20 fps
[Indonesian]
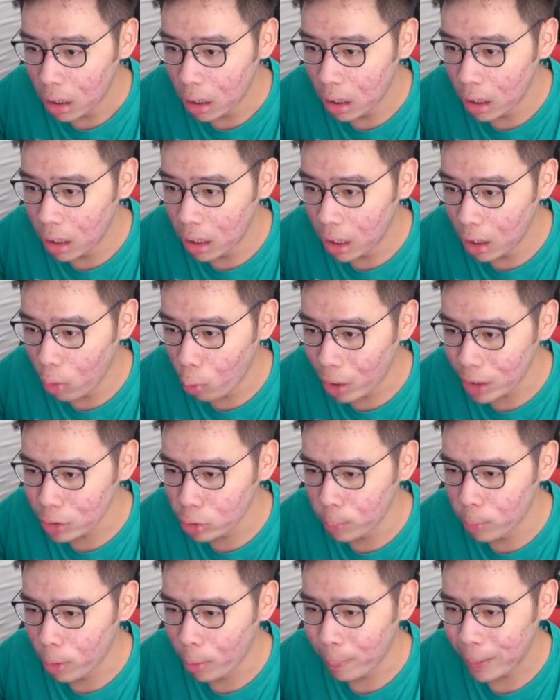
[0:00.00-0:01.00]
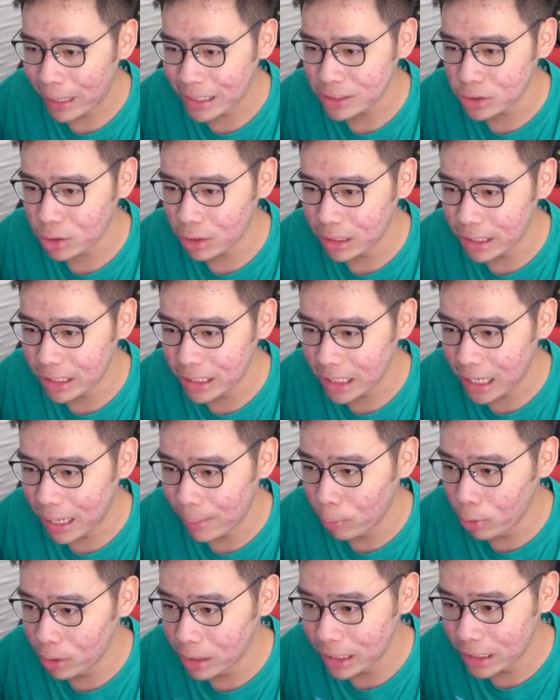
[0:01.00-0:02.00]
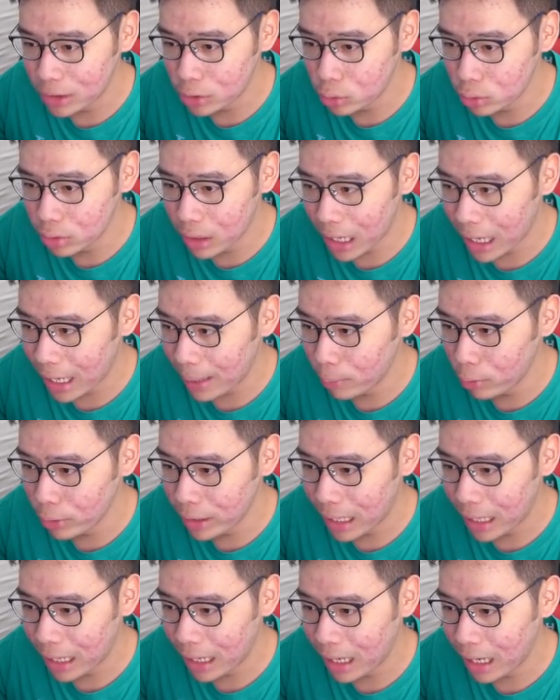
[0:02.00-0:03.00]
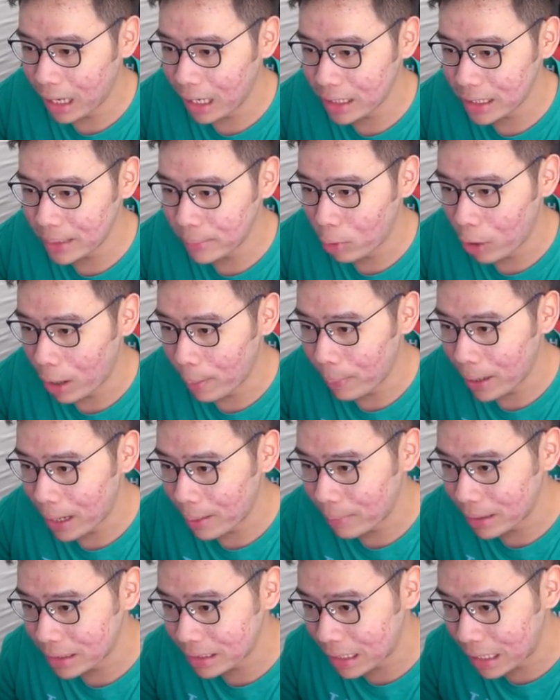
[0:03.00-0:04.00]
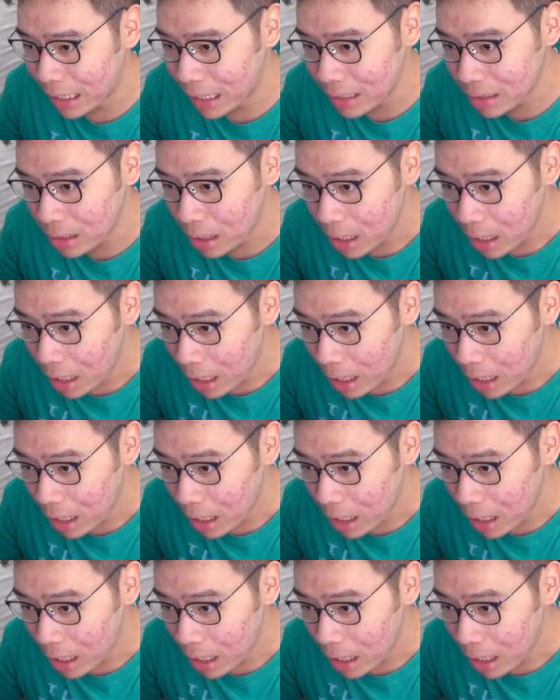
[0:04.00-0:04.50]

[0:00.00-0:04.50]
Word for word: Uh, waduh, bawa pistol ini nggak boleh juga kamu ya. Ini bawa apa aman kan?